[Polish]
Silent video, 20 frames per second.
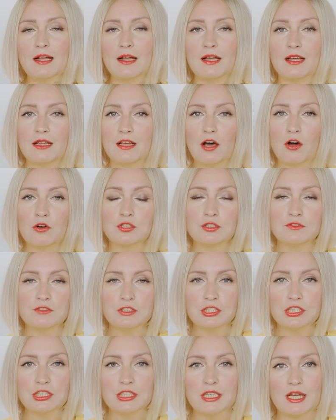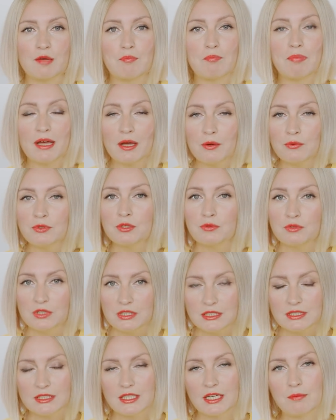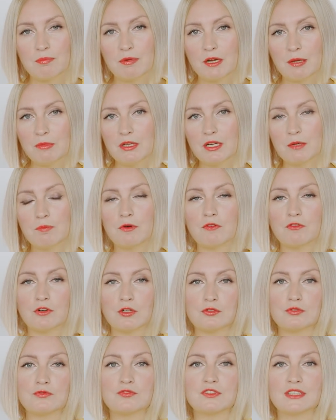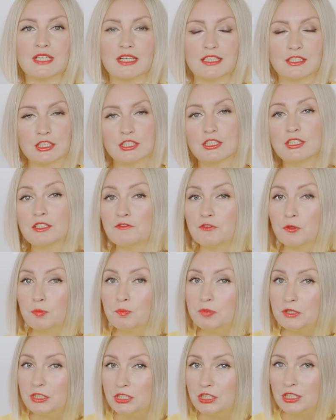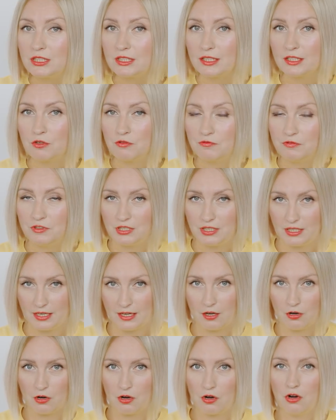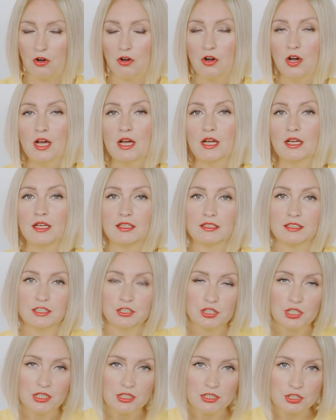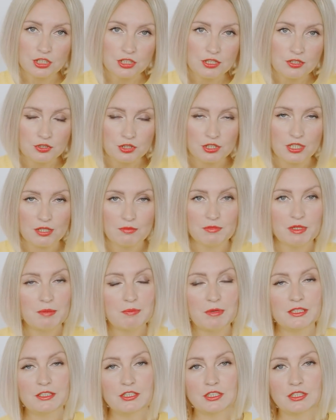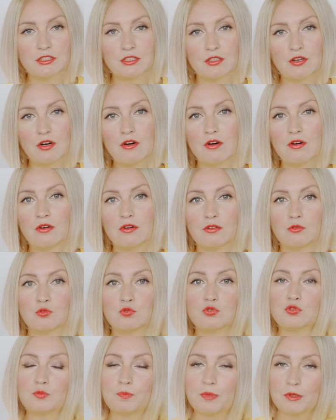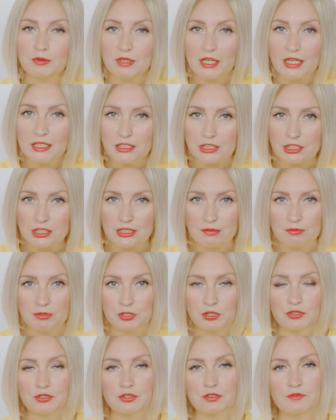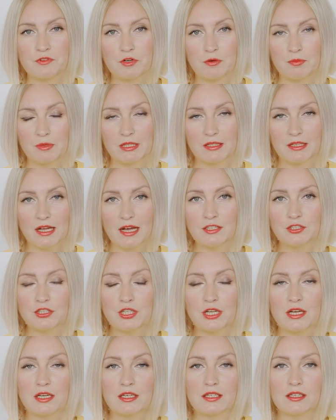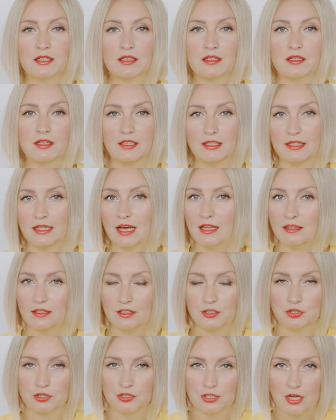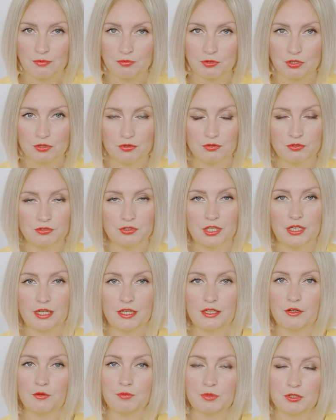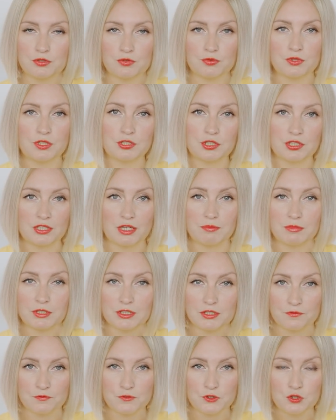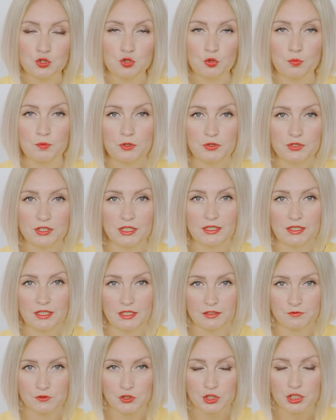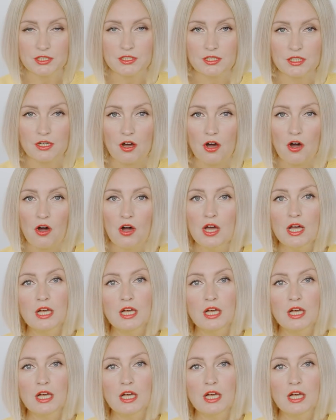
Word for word: E, oczywiście pełną listę premier i powrotów znajdziecie w opisie tego wideo. E, jeżeli czegoś tam nie będzie, to uzupełniajcie na bieżąco w komentarzach. E, ja też absolutnie nie obiecuję, że tam jest w 100% wszystko.